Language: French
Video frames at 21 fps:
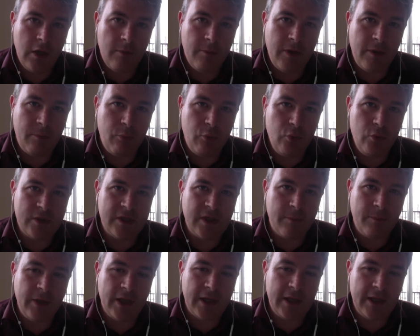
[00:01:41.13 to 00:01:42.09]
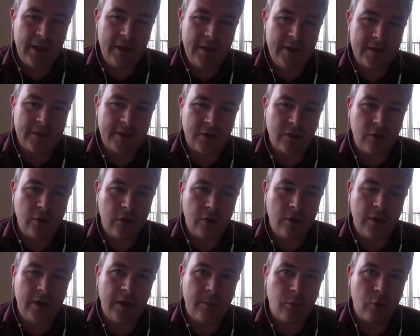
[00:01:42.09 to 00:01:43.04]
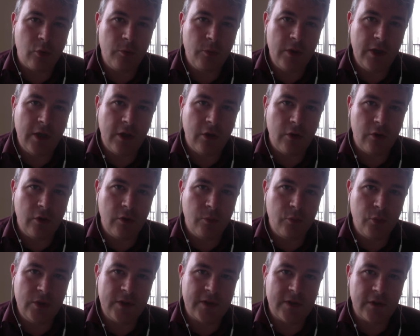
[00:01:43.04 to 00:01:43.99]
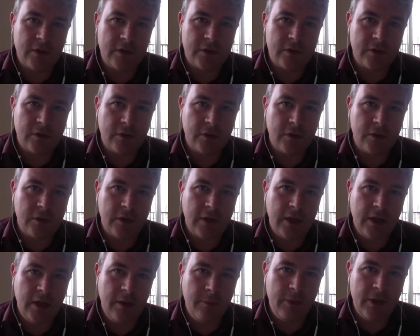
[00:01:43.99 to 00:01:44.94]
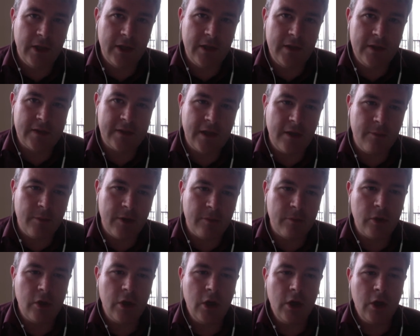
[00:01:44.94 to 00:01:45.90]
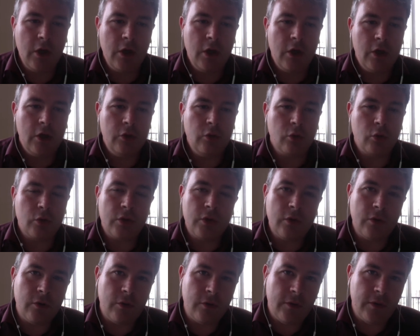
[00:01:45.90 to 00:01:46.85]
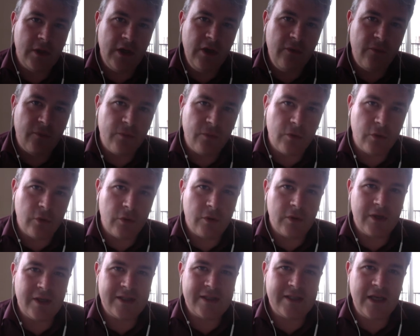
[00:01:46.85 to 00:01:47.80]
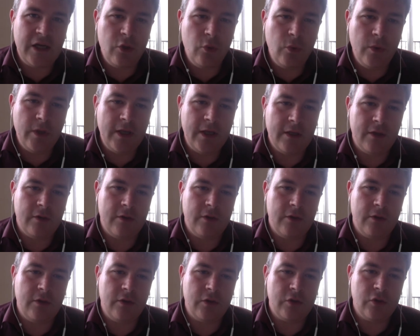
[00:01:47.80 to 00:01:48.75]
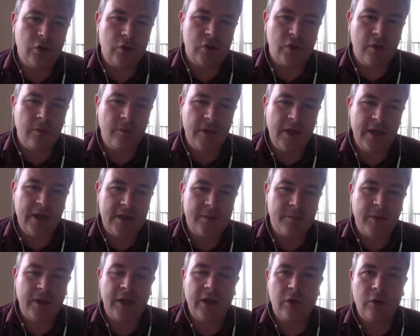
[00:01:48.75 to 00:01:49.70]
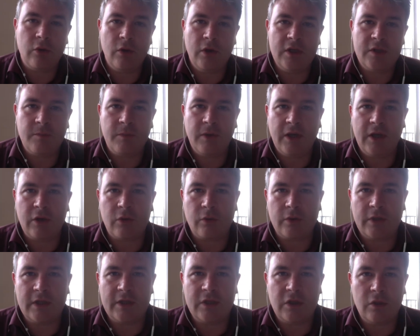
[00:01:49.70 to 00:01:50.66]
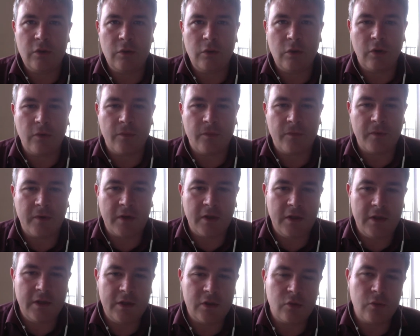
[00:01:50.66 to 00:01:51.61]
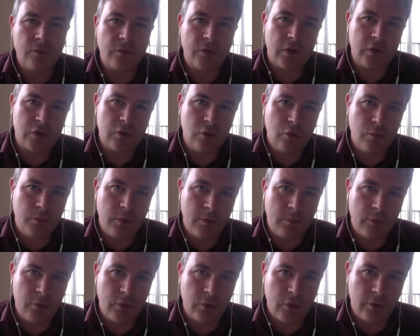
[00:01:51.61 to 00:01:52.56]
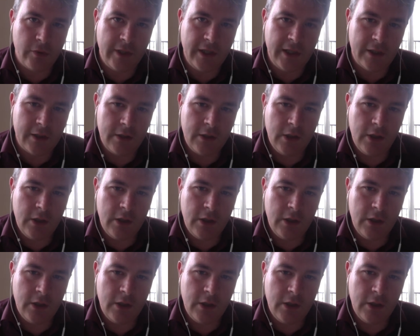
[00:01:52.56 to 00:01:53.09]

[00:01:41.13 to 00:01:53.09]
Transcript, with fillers: pas plus impérialiste que la première puissance impérialiste elle-même. Donc il faut saluer ce sommet, espérer, espérer qu'on atténue enfin les souffrances du peuple coréen